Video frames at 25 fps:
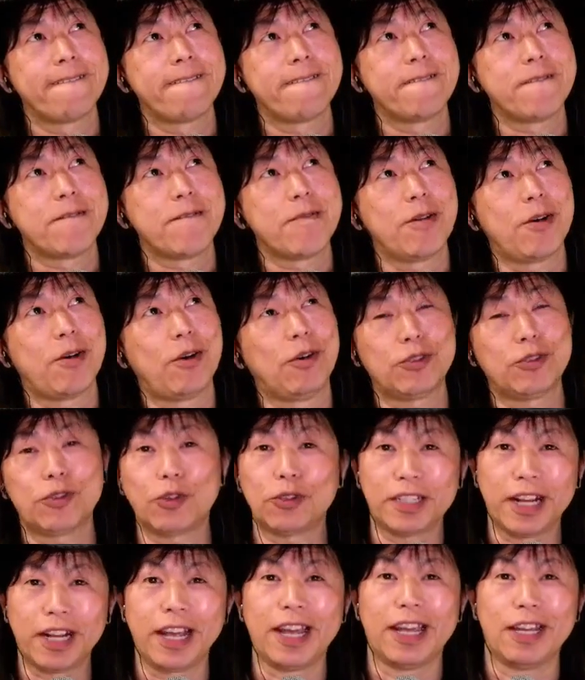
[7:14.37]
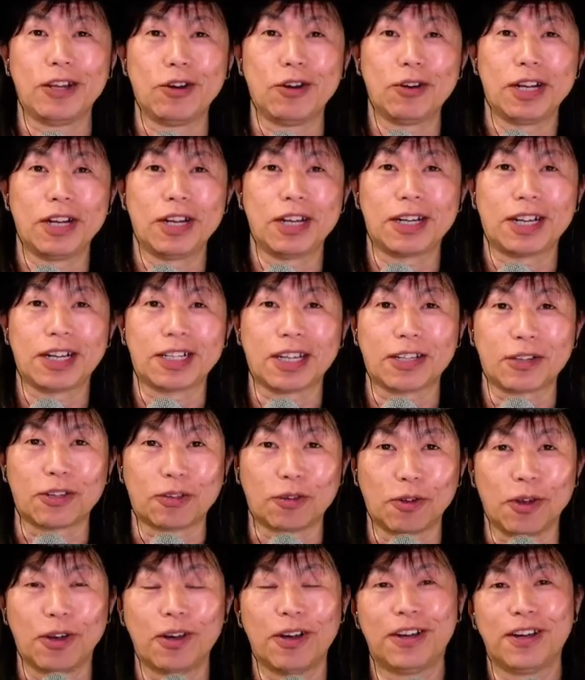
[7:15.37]
本当にね、いろんな方
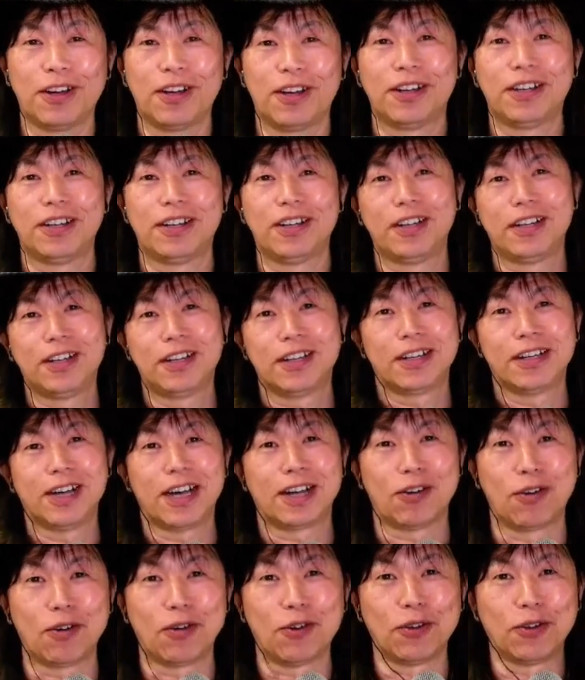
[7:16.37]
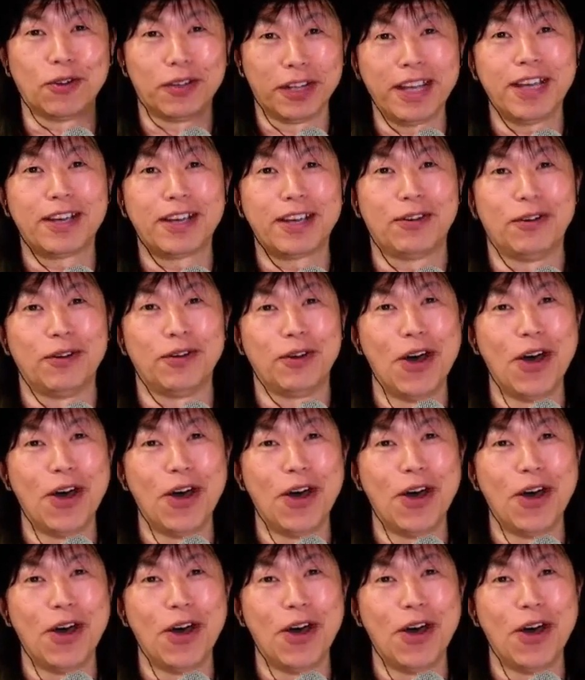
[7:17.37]
と、がここのね、この